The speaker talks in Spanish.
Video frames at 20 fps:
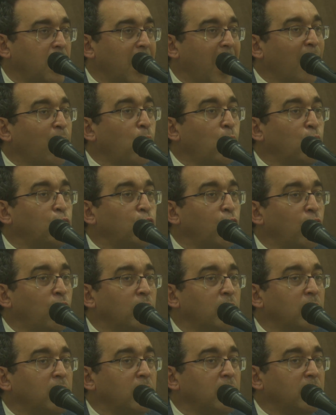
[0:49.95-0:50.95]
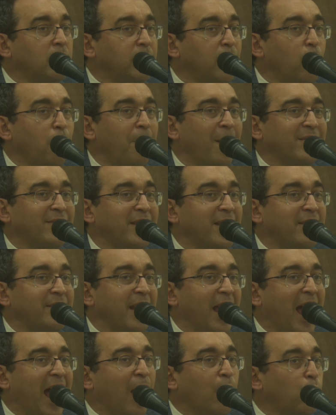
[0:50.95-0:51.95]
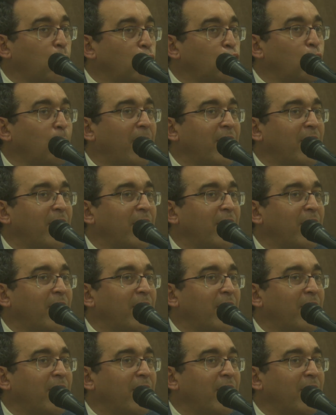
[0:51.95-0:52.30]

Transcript: adulto de un paciente adulto